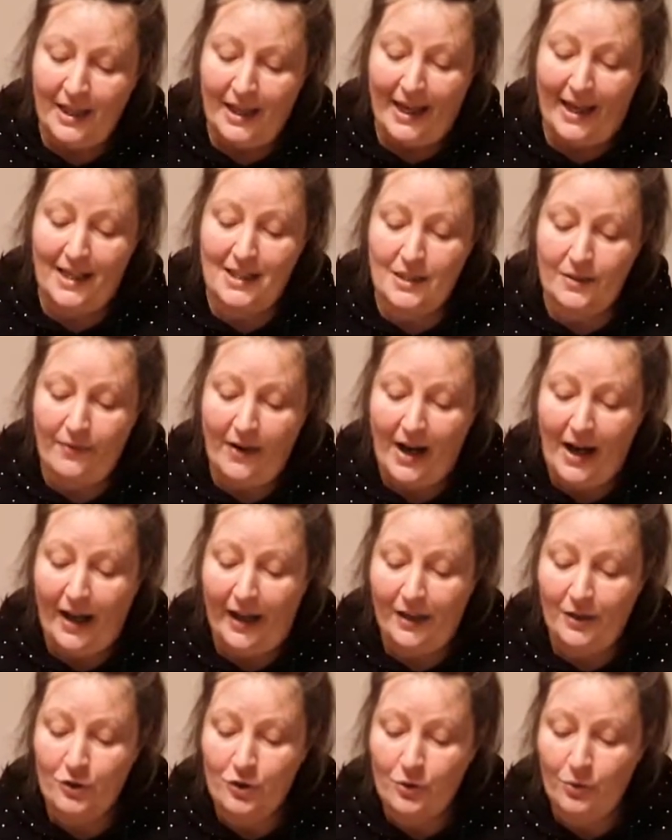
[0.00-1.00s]
Es war
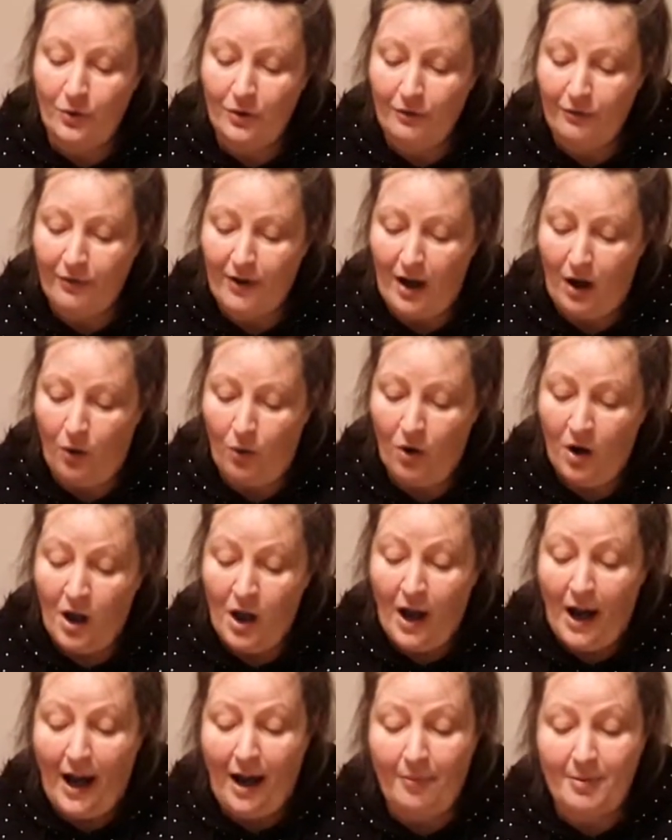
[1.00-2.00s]
eine schöne Frau,
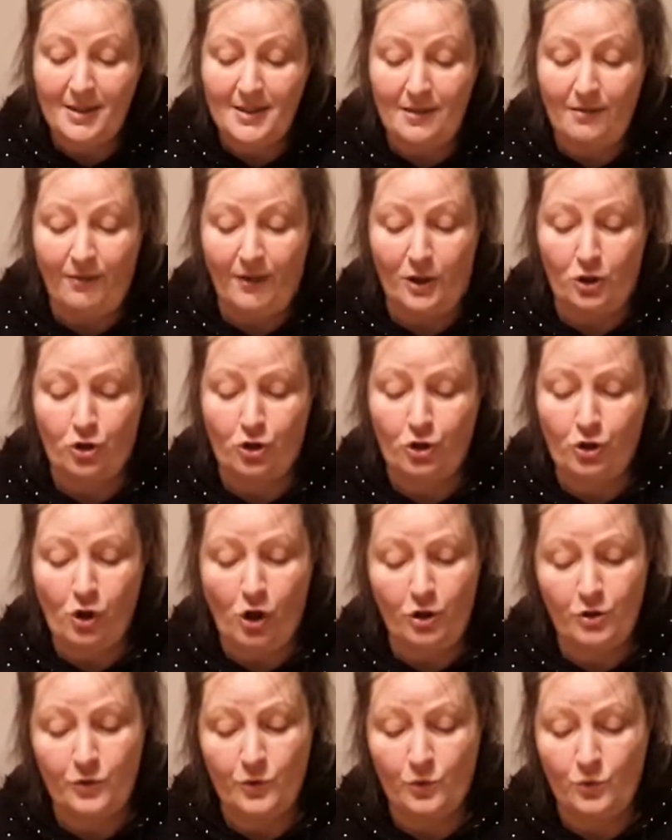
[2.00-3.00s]
aber sie war
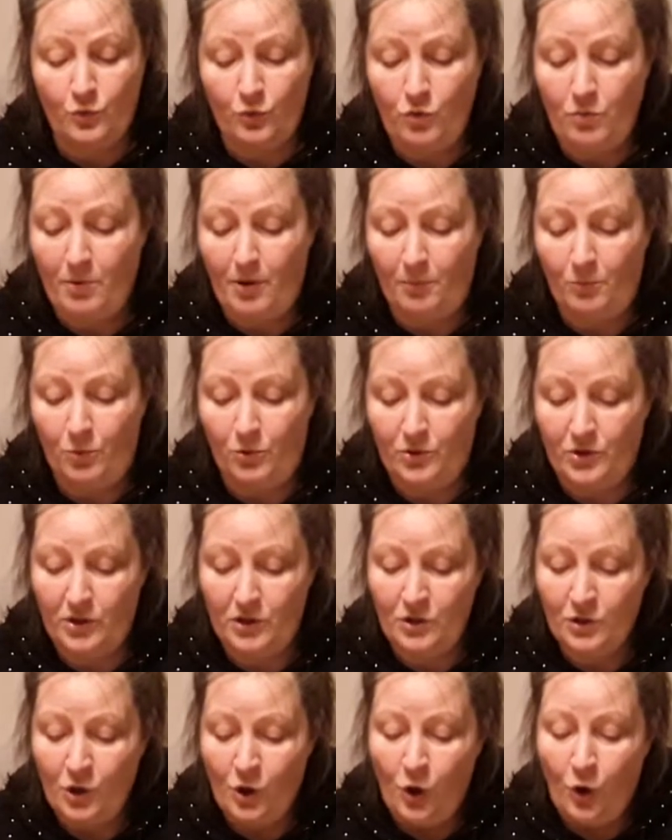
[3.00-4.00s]
stolz und
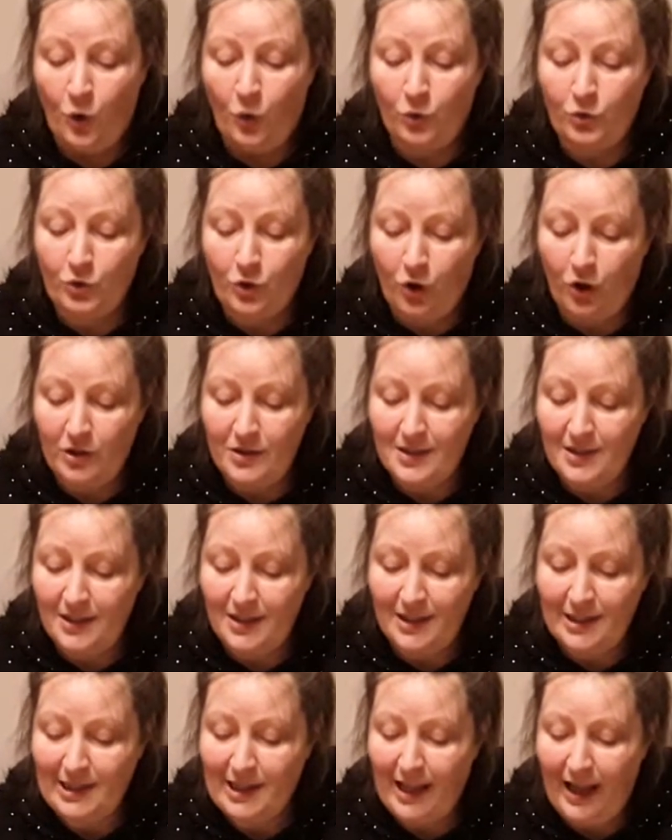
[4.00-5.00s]
übermütig und konnte
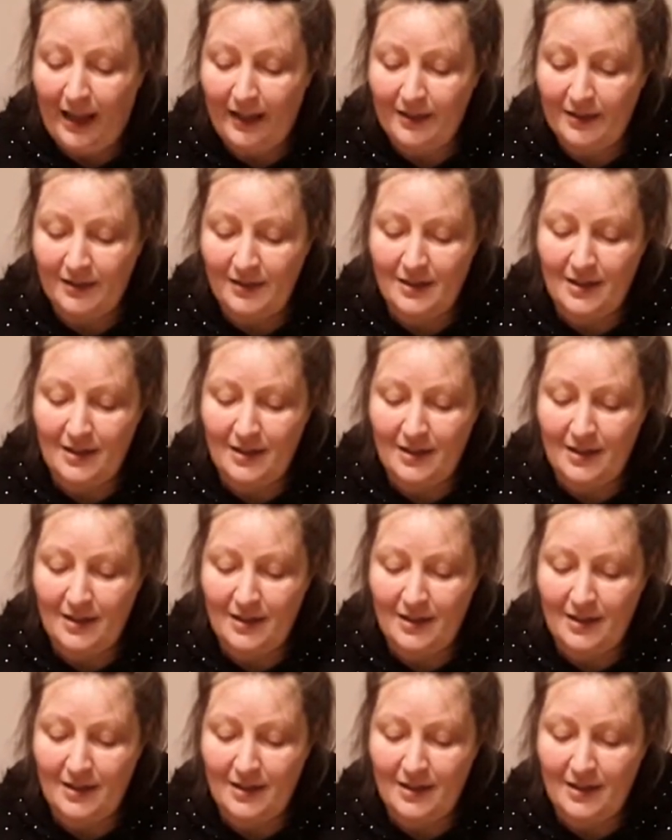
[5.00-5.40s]
nicht leiden,